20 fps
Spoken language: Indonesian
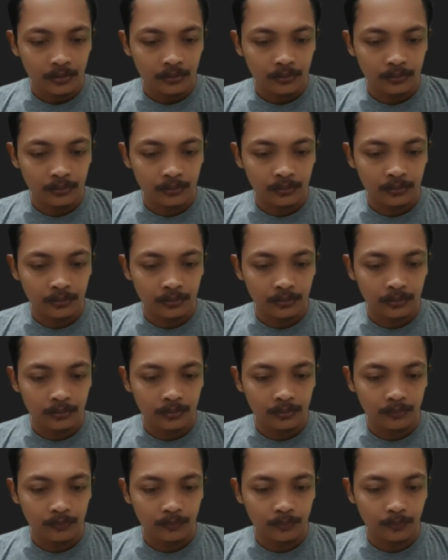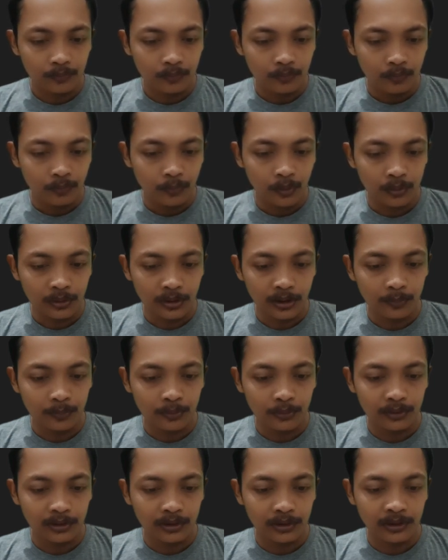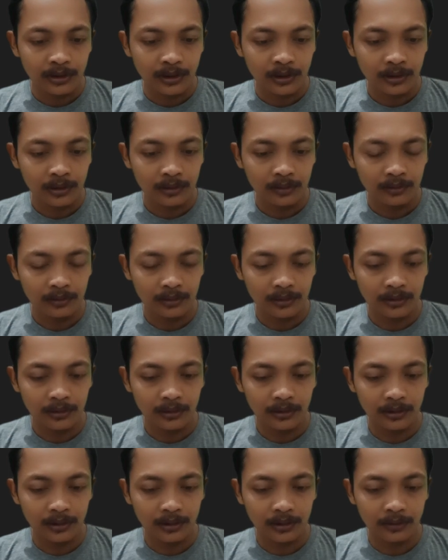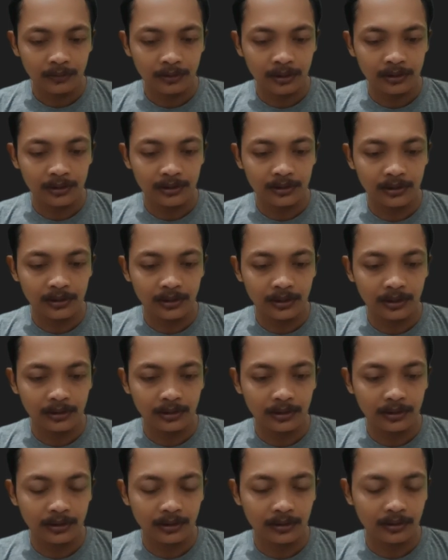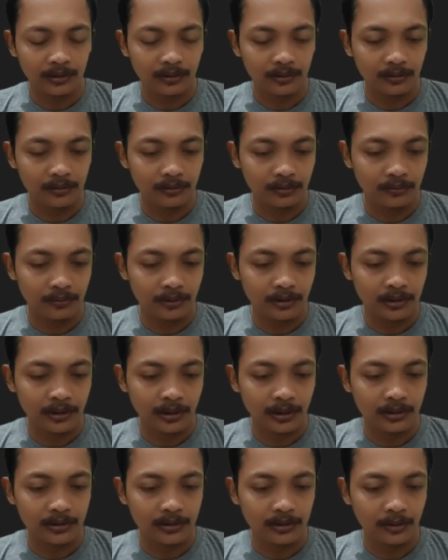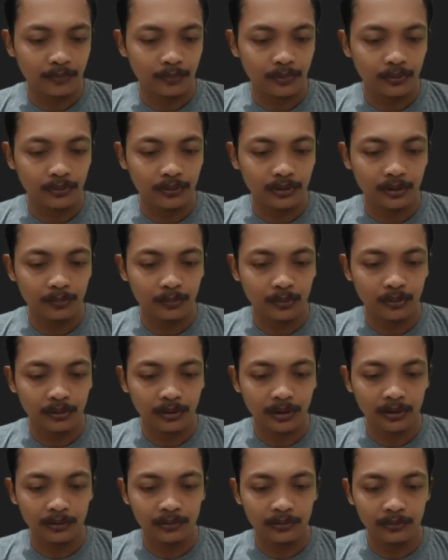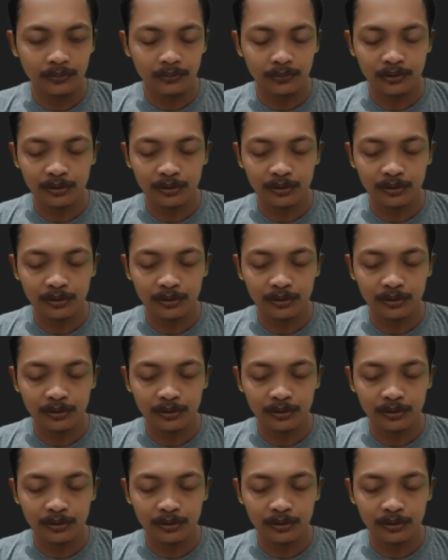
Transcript: untuk modal bodinya nanti kita taruhkan di sini kan kita tulis aja body modal gitu untuk